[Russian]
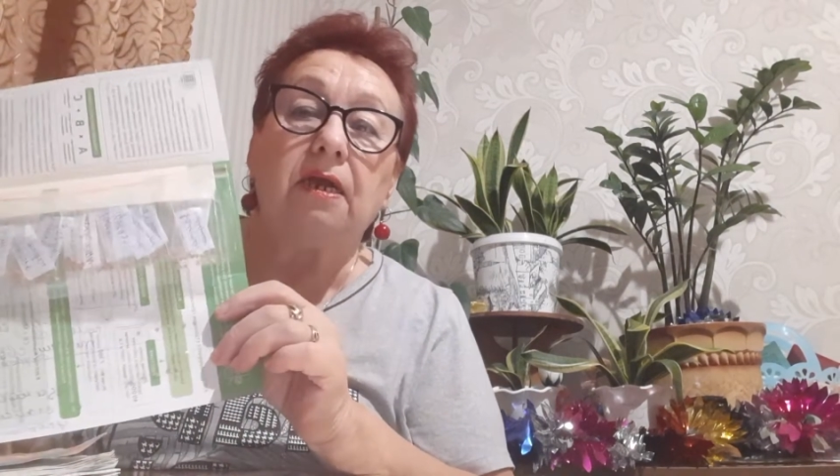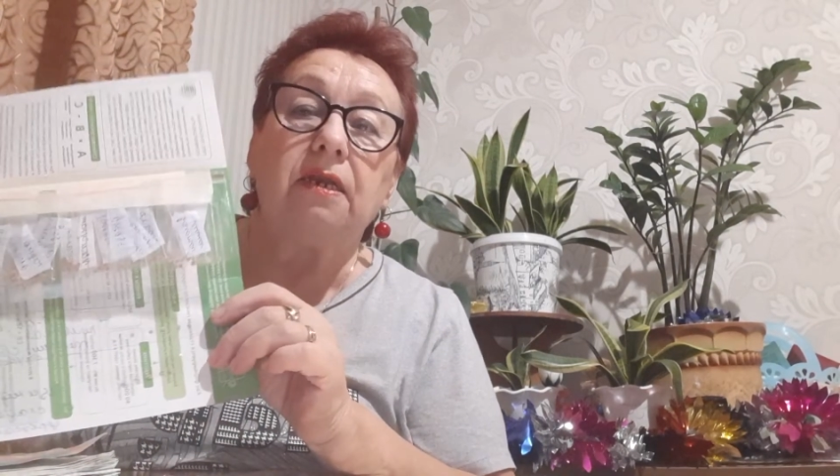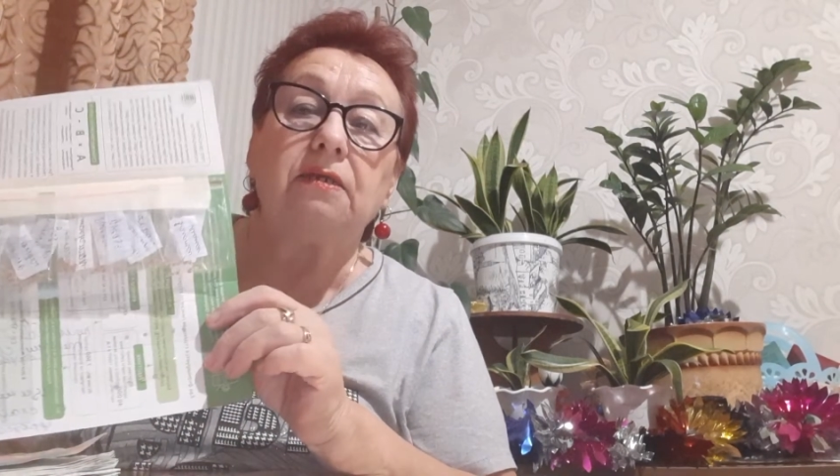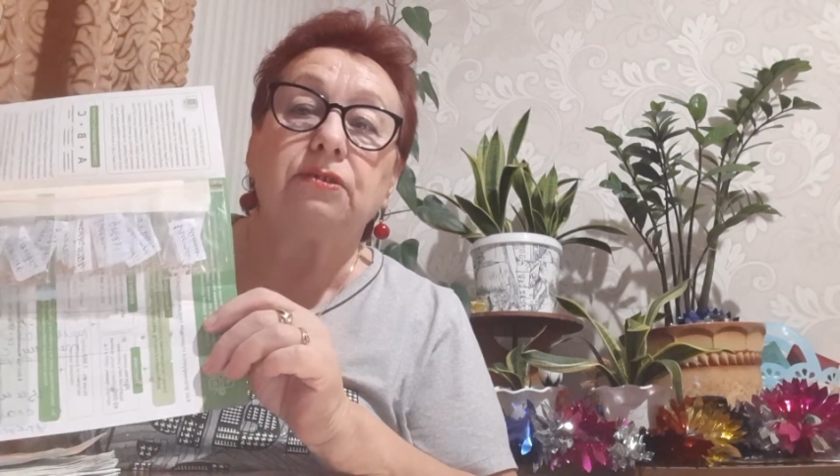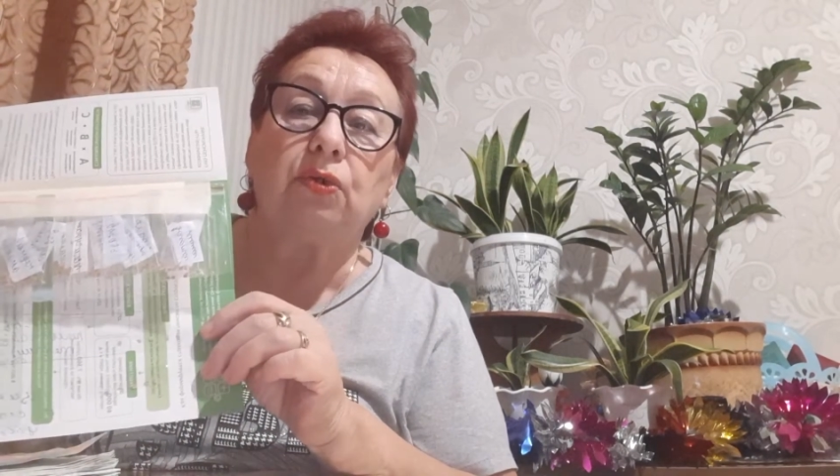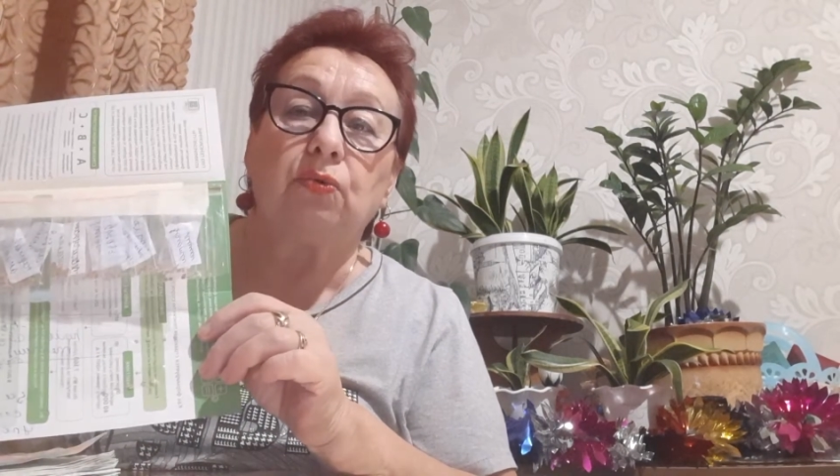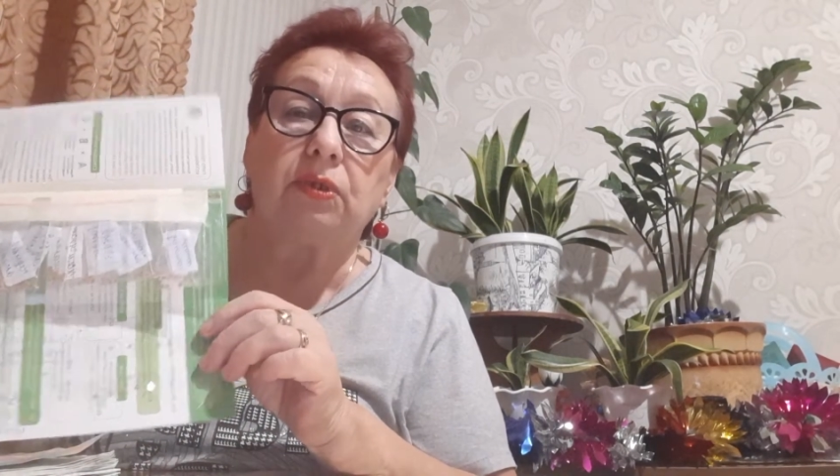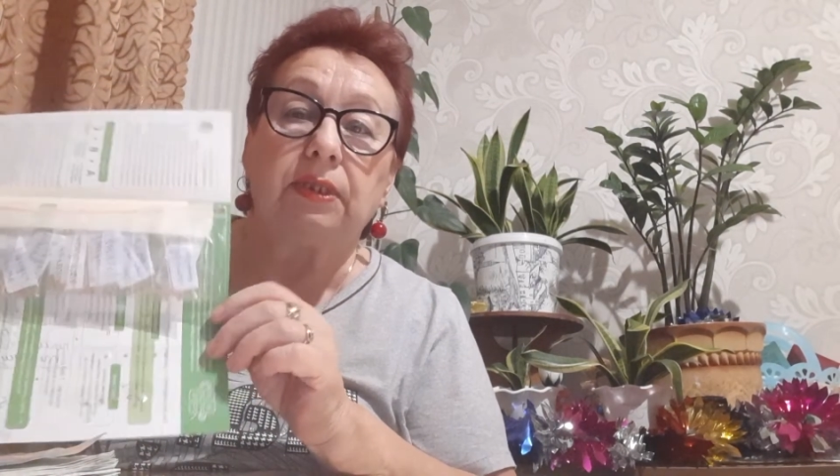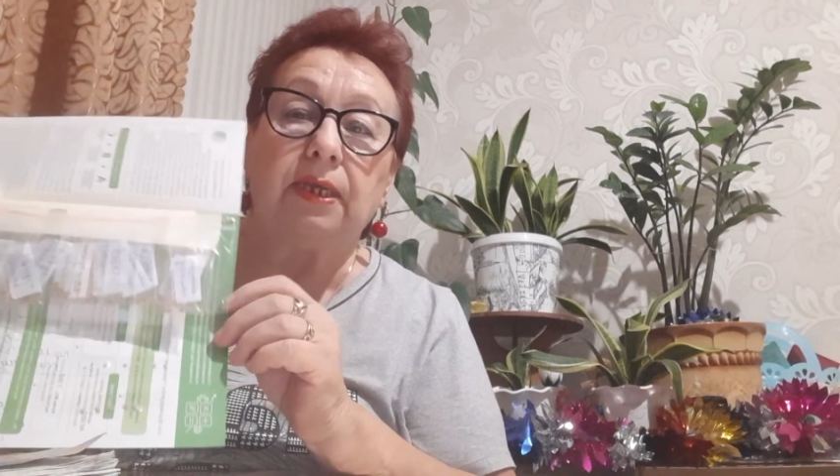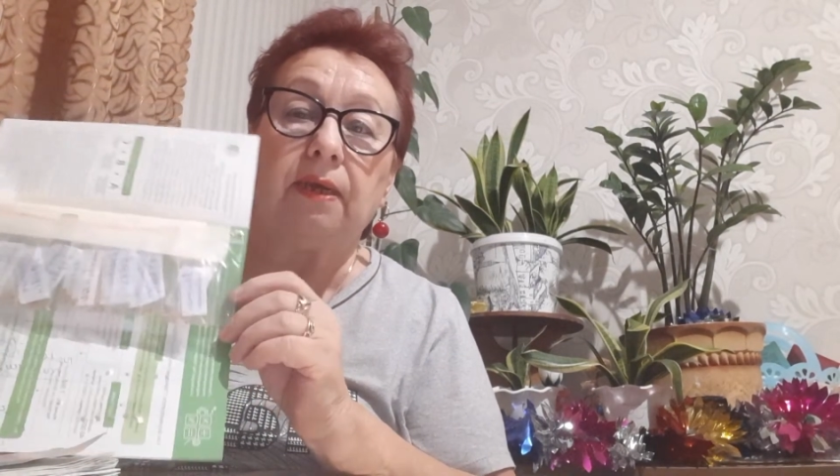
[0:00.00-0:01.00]

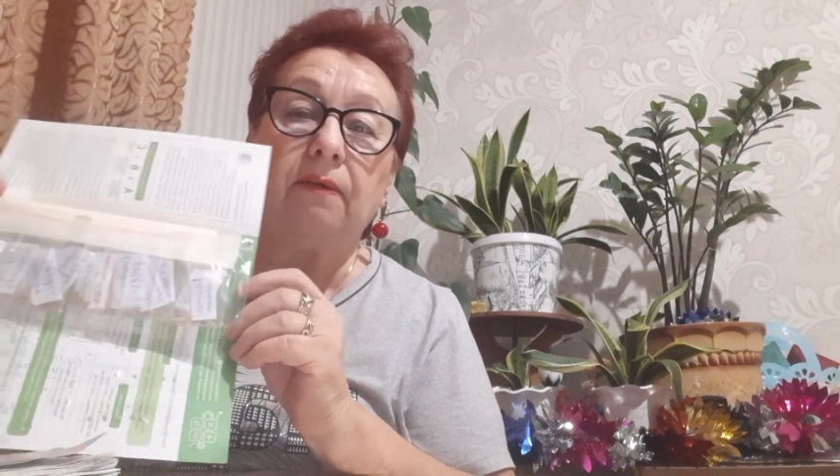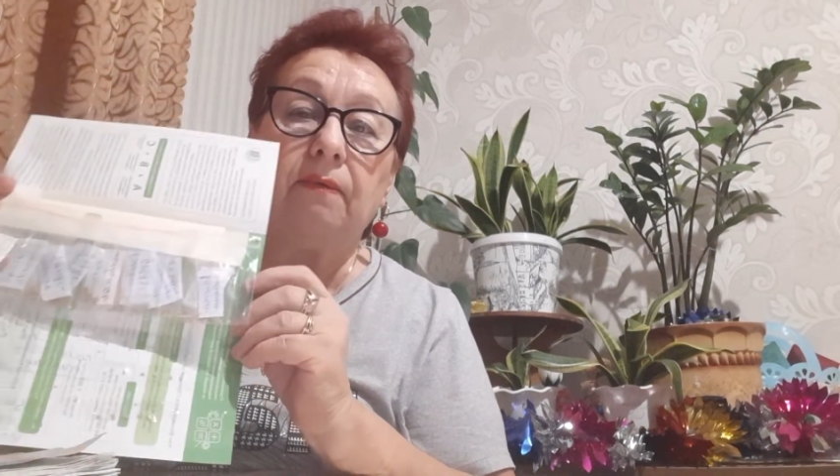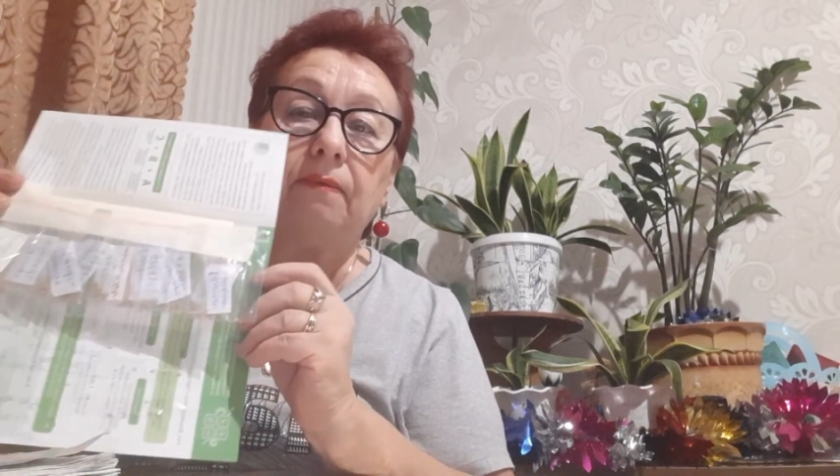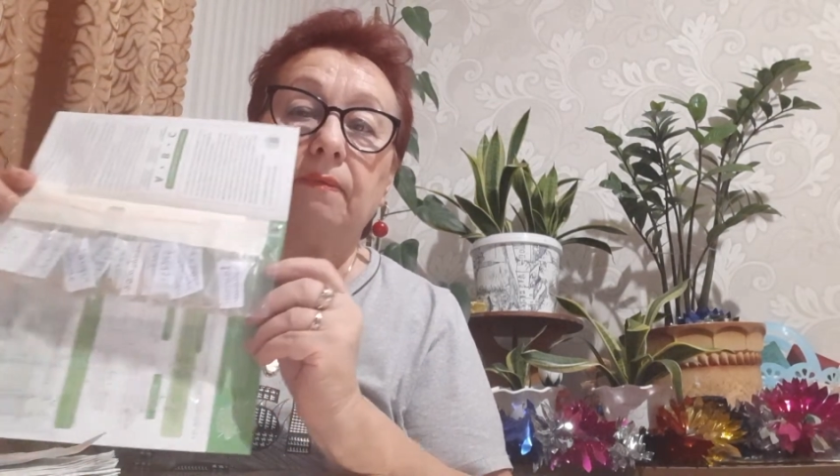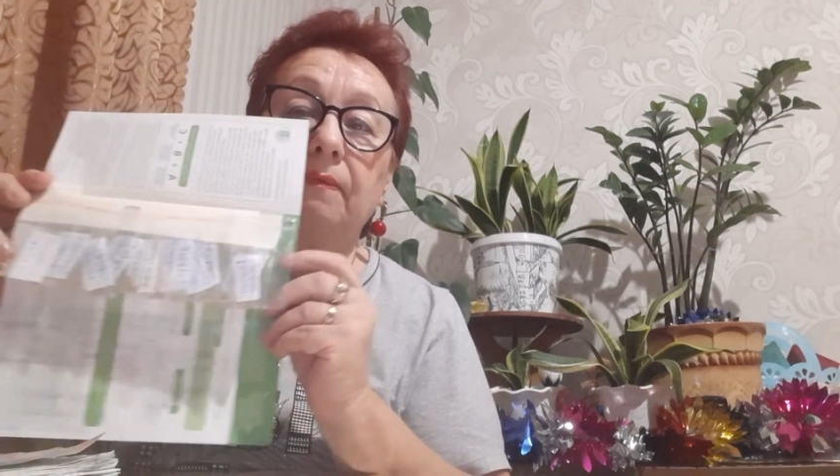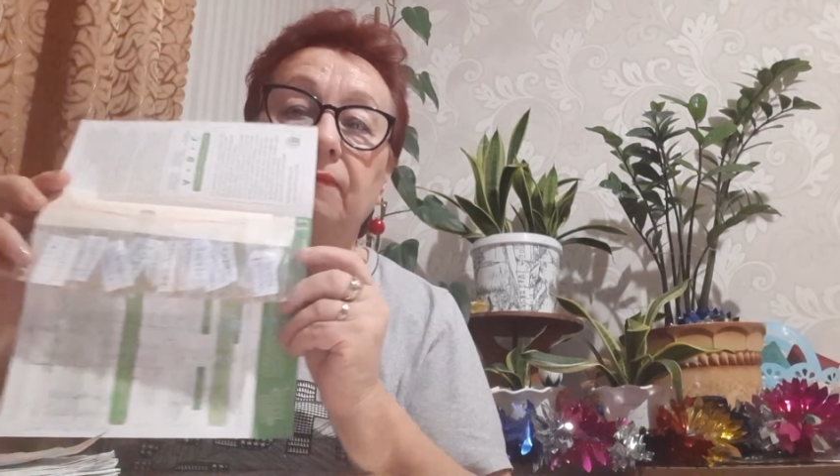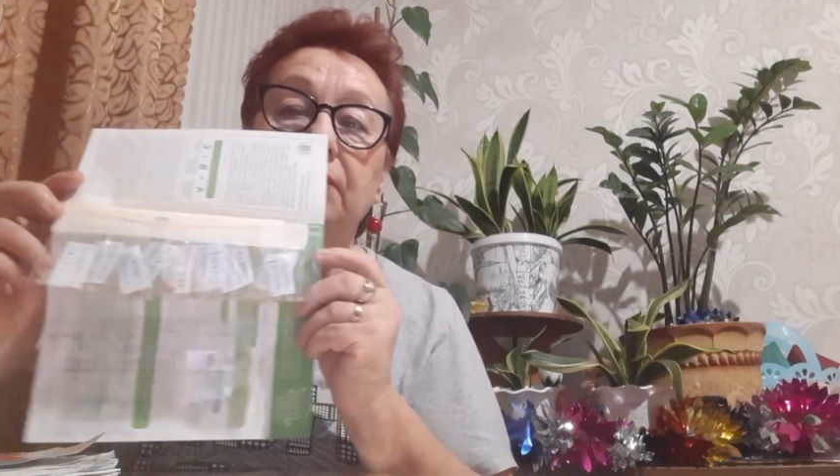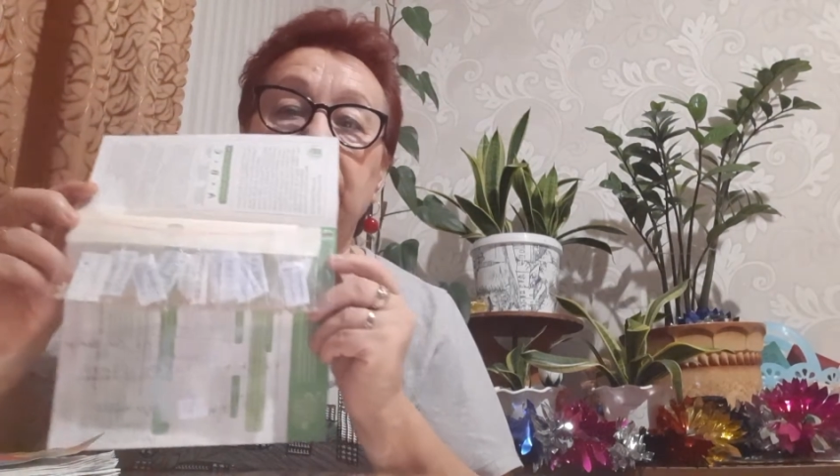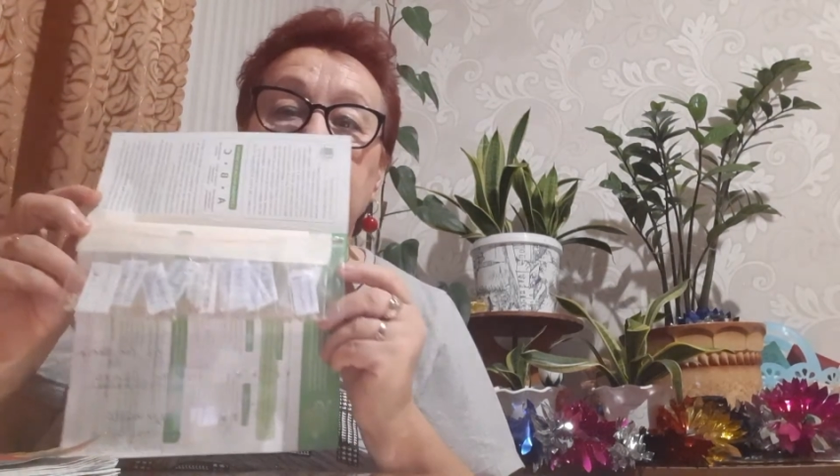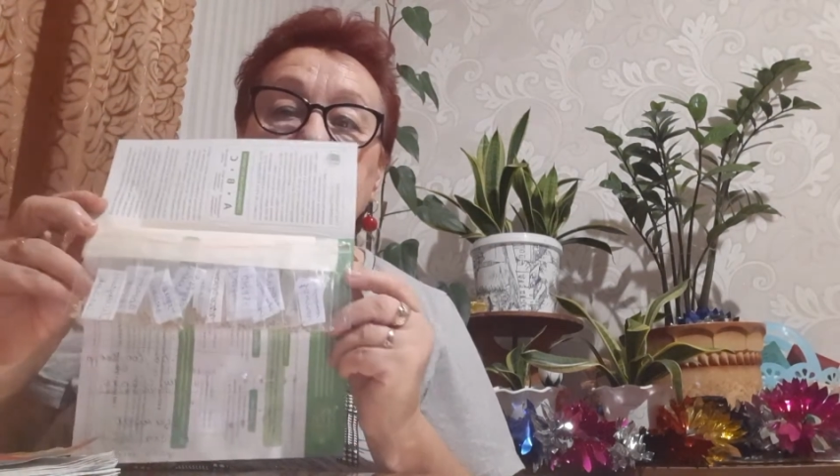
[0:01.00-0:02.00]
коллекционные.
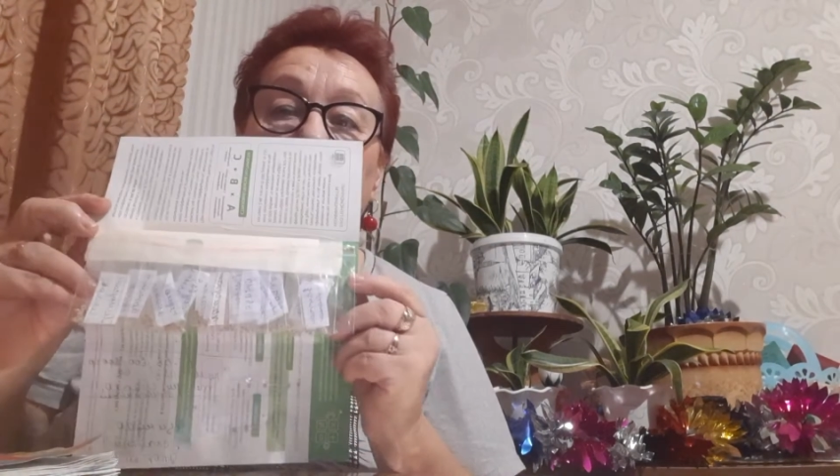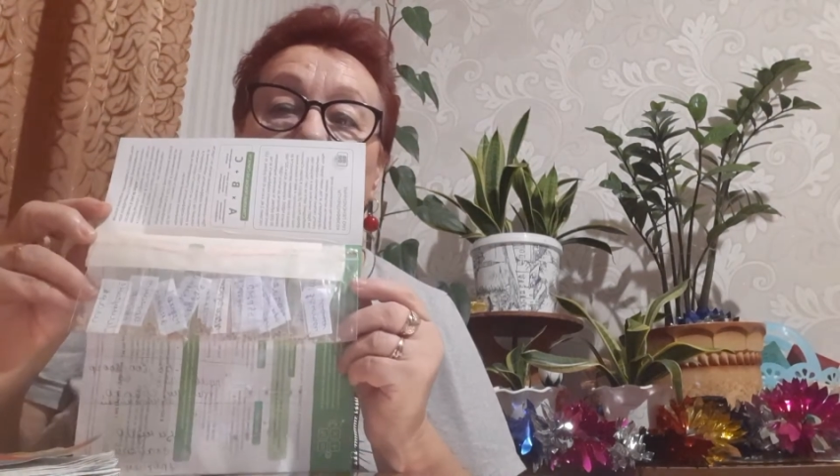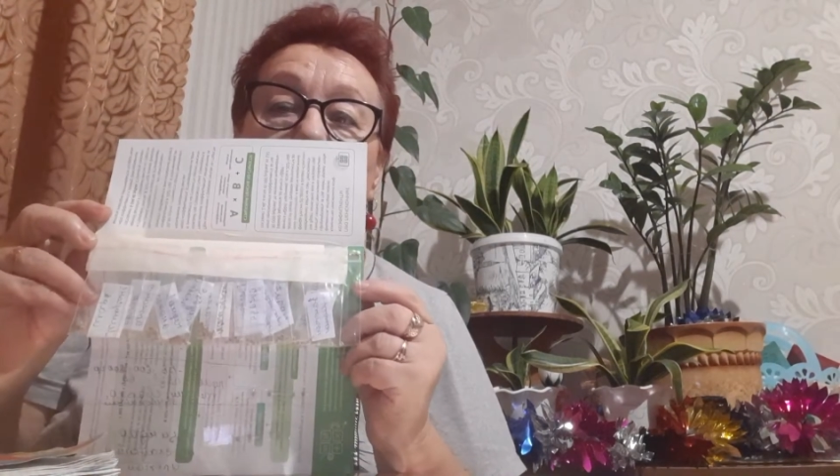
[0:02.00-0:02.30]
Вот эти, от